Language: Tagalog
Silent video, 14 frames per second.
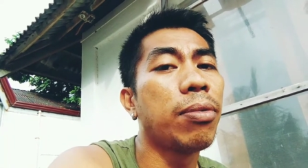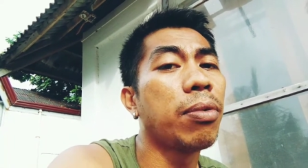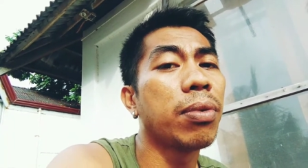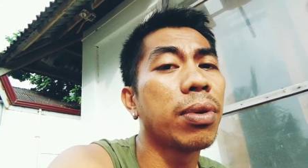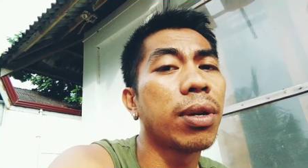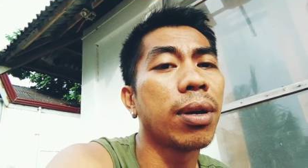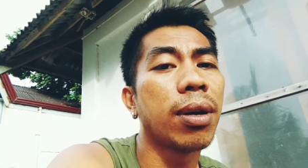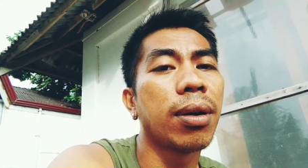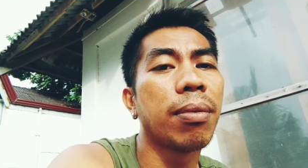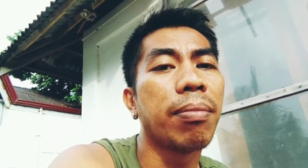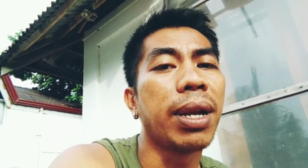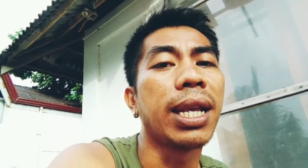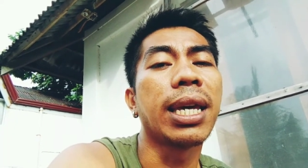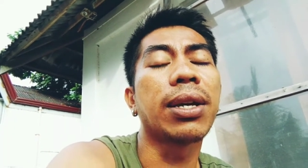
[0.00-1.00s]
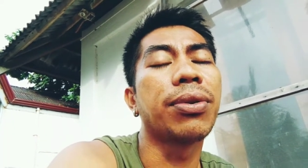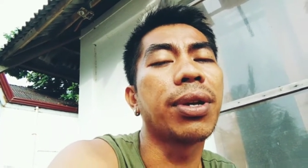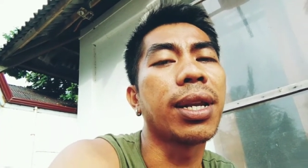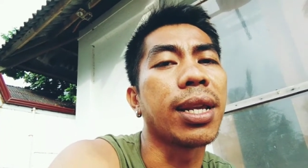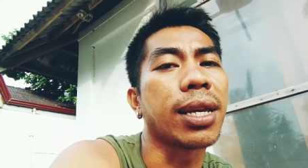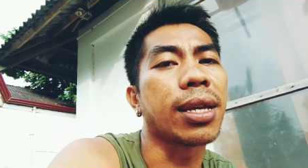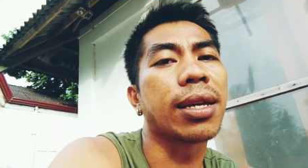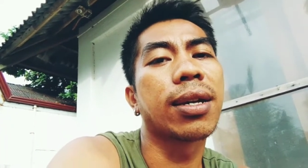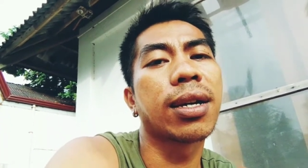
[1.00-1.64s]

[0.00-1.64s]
Alam mo, mali ko rin eh.